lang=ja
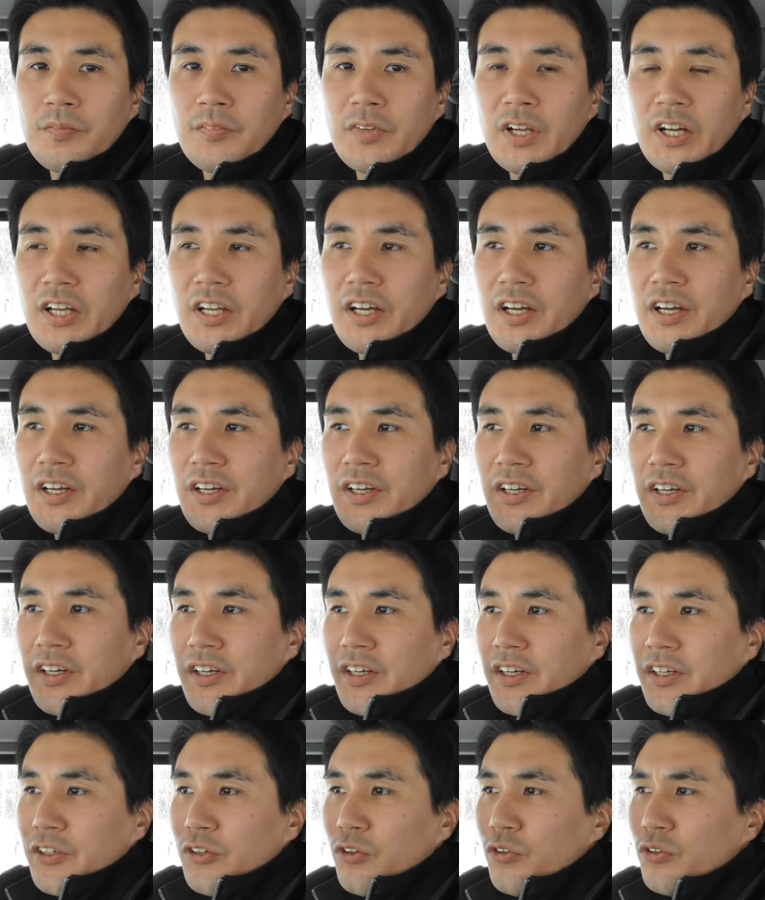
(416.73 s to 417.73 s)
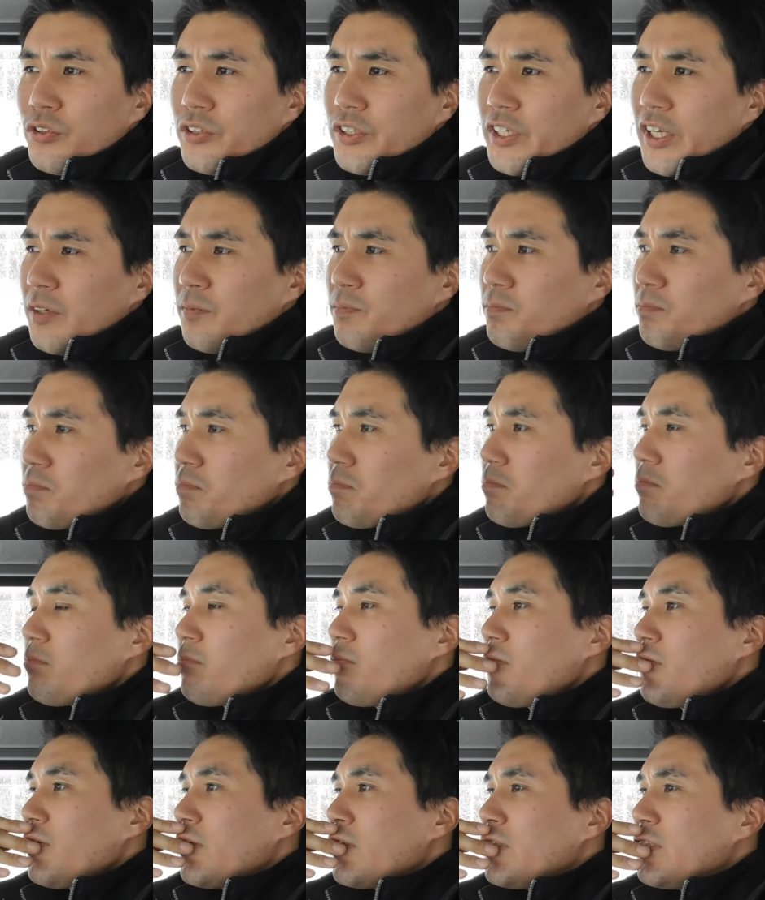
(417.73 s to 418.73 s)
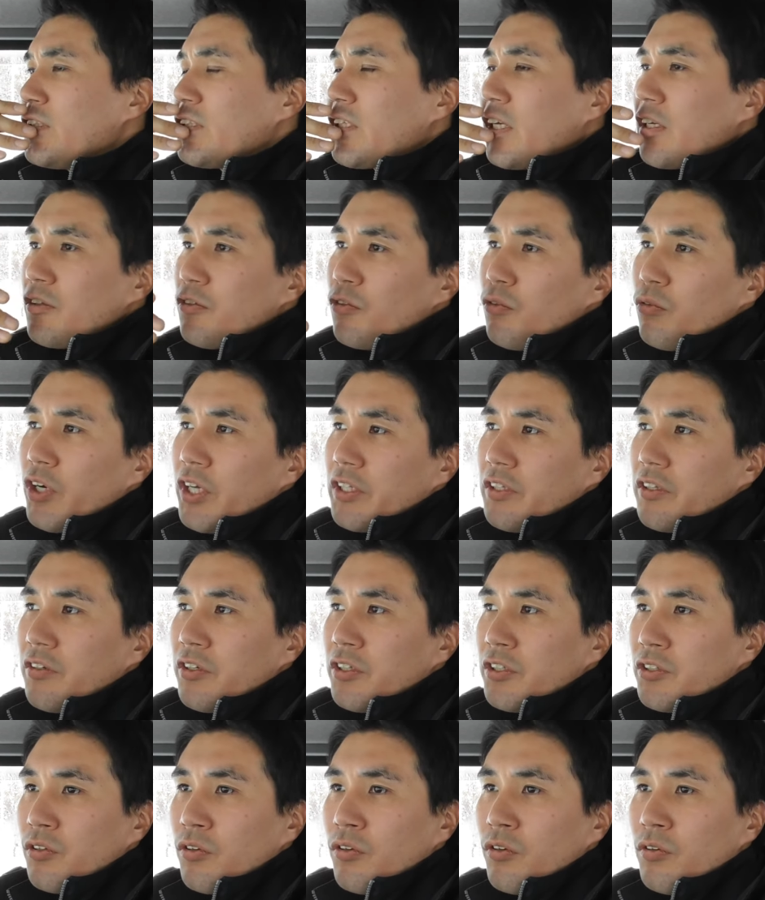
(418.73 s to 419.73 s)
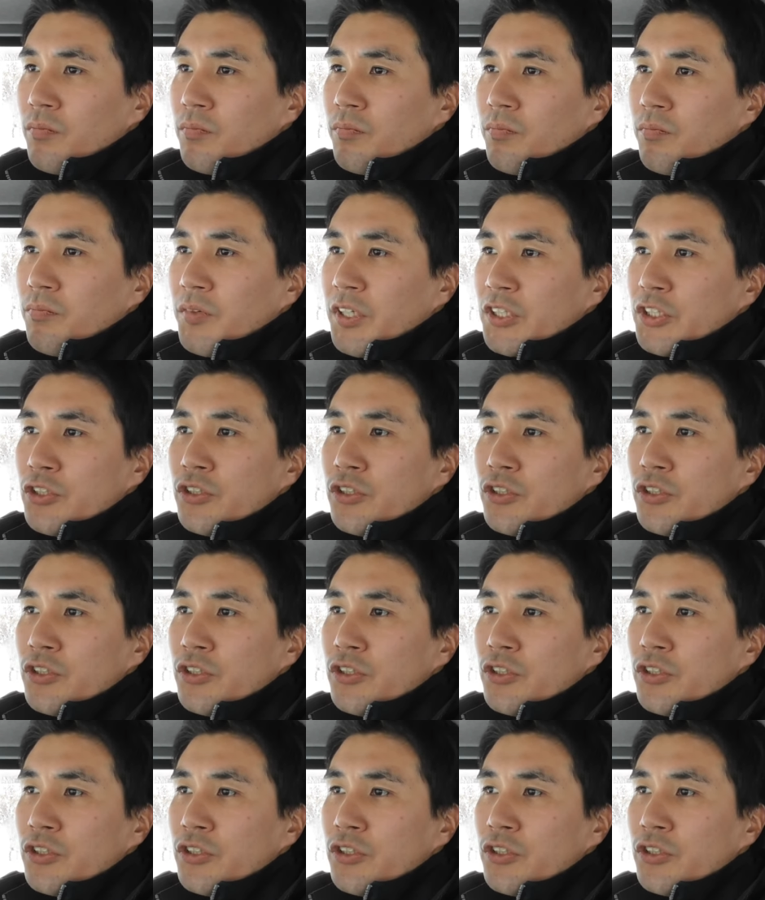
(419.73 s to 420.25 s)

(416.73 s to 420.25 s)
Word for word: だから、よくね、自然農法やってる人、まあ